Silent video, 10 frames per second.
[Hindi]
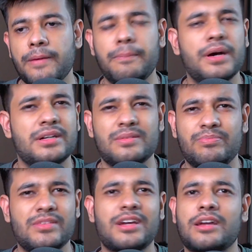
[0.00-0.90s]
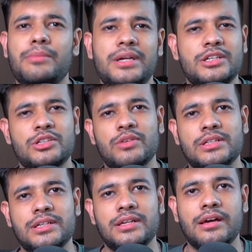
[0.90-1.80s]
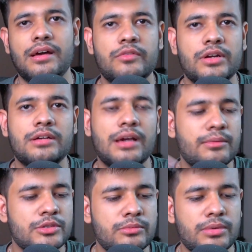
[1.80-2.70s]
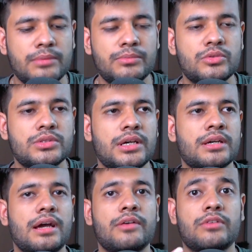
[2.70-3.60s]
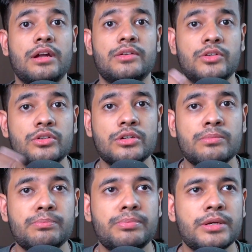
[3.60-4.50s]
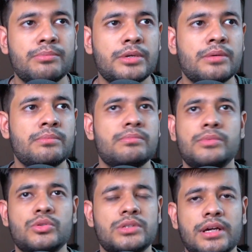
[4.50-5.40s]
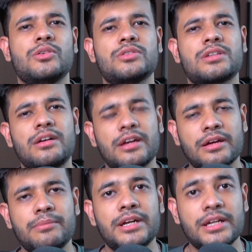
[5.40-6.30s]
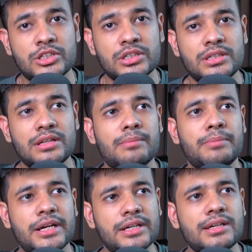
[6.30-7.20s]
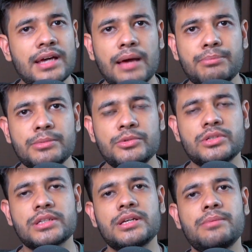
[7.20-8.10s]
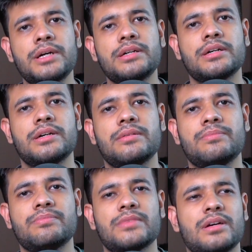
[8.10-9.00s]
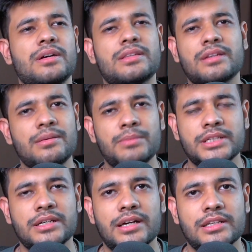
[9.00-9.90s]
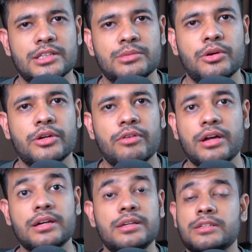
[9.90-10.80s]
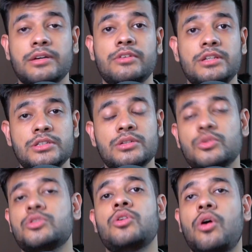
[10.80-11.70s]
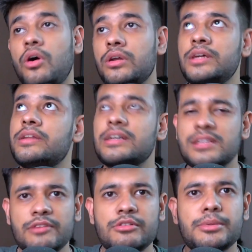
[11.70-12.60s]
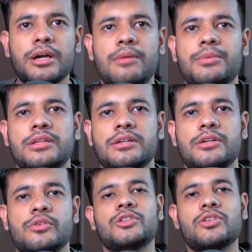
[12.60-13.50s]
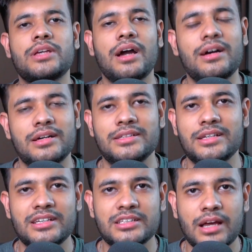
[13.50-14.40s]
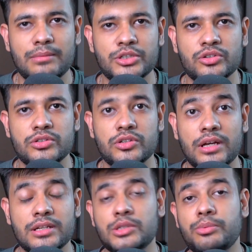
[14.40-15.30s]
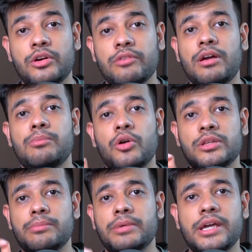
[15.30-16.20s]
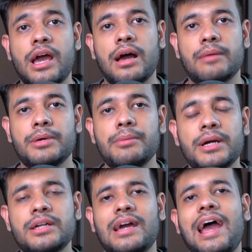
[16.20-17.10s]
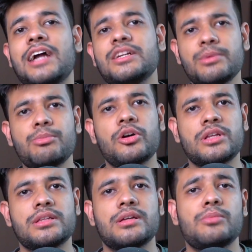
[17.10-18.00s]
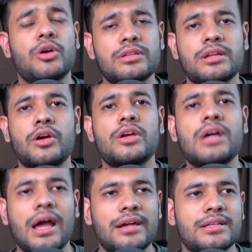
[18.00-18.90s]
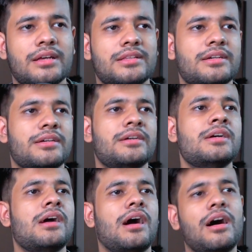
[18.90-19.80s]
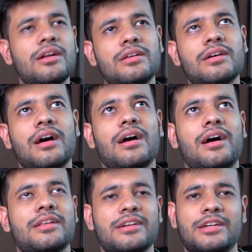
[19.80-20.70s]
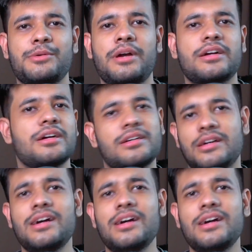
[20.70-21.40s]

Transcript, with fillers: बट रिकमेंडेशन वैसी है आई ट्राइड एमेजन प्राइम म्यूजिक आई ट्राइड यूट्यूब प्रीमियम म्यूजिक उसका रिकमेंडेशन बेटर है एप्पल म्यूजिक से बट uh, इतना मजा नहीं आता स्पॉटिफाई का डिस्कवरी इंजन कुछ और ही नेक्स्ट लेवल पे काम करते हैं ये लोग सो या ये स्टैब्लिश हो चुका है कि स्पॉटिफाई बहुत ही बढ़िया ऐप है बट एड्स भी बहुत आते हैं बहुत अनोइंग एड्स आते हैं कि हर uh, आधे घंटे में आएगा कि